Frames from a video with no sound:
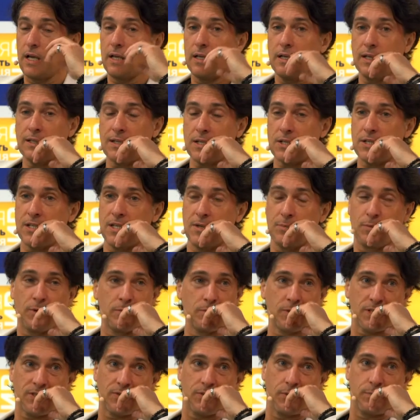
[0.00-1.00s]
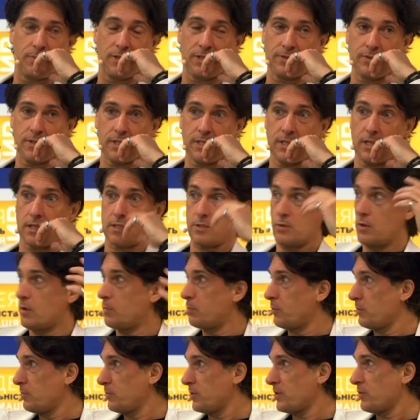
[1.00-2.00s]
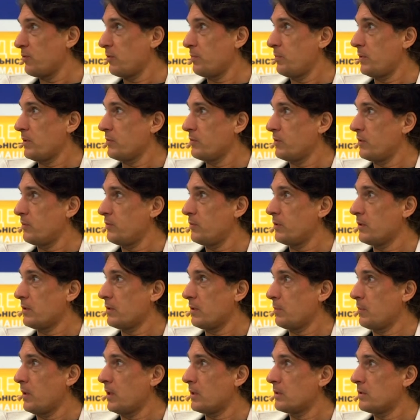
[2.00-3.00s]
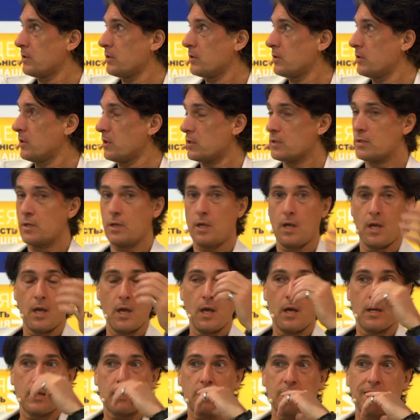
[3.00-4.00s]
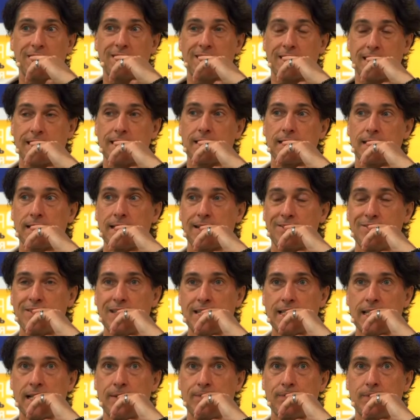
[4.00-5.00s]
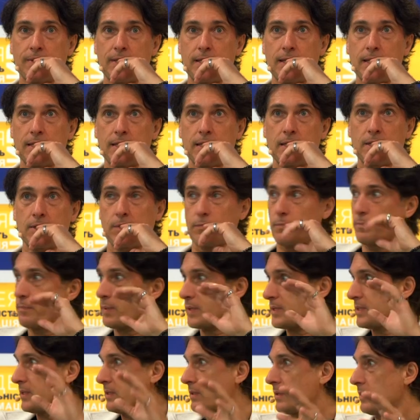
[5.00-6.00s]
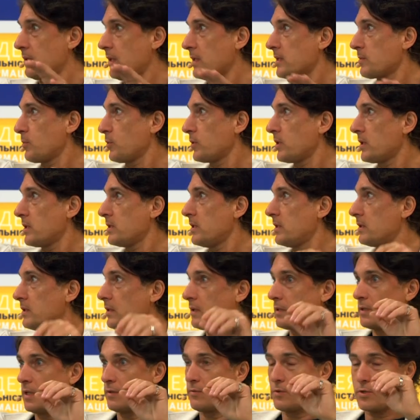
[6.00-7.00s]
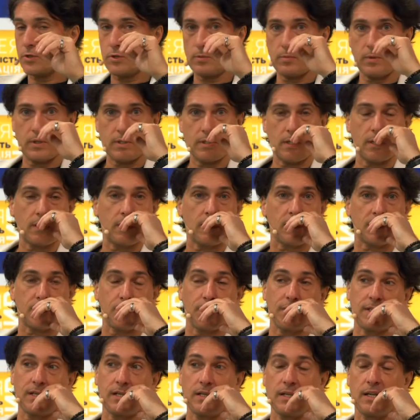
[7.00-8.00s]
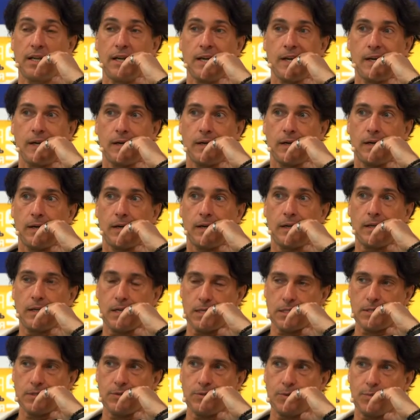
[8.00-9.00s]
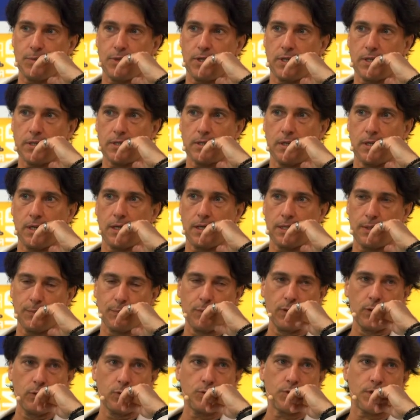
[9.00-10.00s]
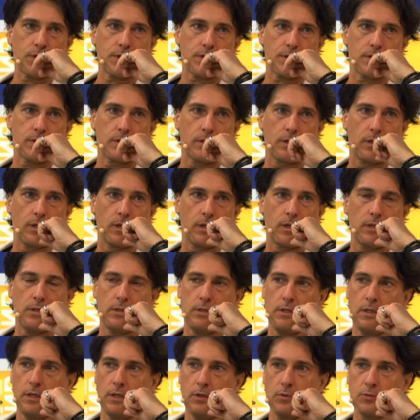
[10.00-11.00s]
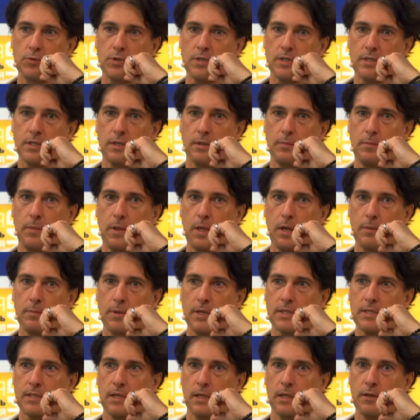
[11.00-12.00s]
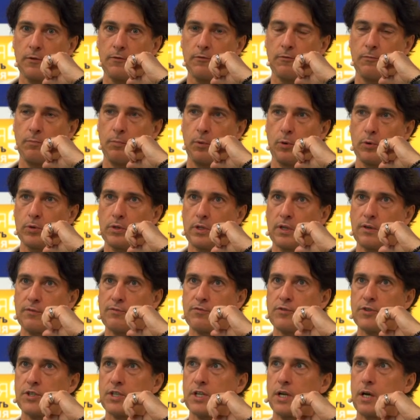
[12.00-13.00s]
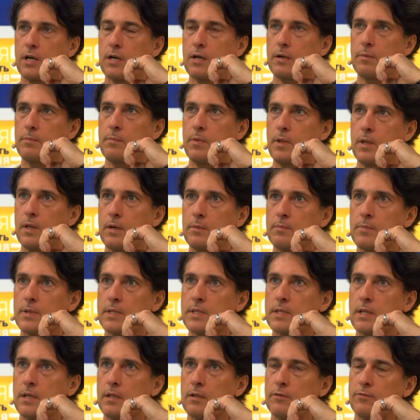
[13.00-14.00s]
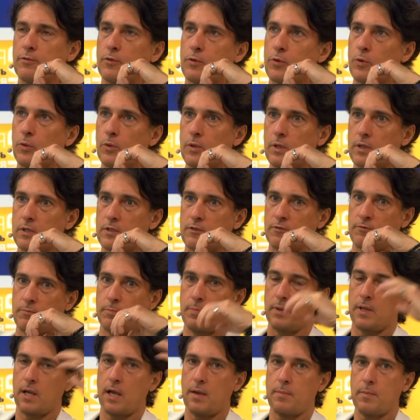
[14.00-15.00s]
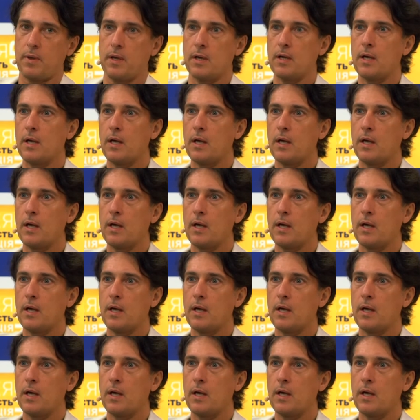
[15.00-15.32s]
Я даже не помню свой первый секс, но я помню свой первый эфир. Ребят, честно. Совершенно, да, внезапно. Я скажу, простите нас, смотри, дети. Главное, чтобы нас дети не смотрели. Я скажу вам честно, это был ужас тихий ужас. Меня бросало в пот, в жар, меня бросало в холод, в пламя.